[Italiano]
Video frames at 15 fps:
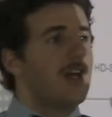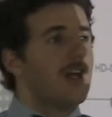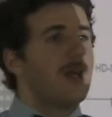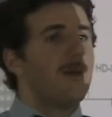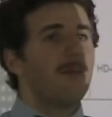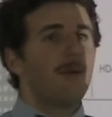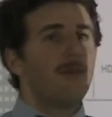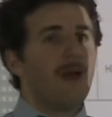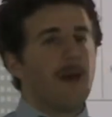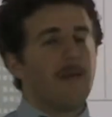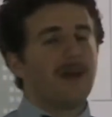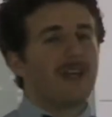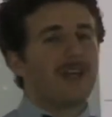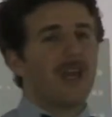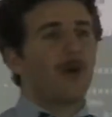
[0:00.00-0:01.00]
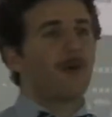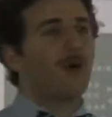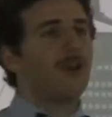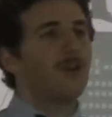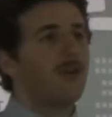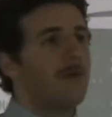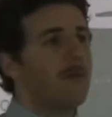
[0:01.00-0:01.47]
Il problema è che
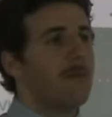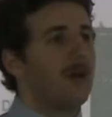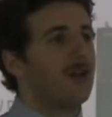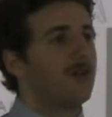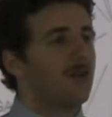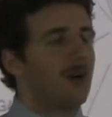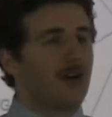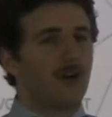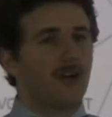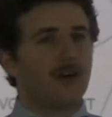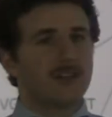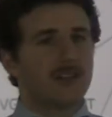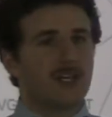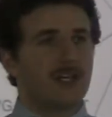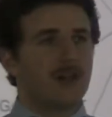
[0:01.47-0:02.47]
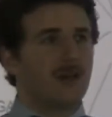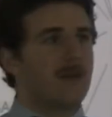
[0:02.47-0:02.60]
quando embeddo una cosa,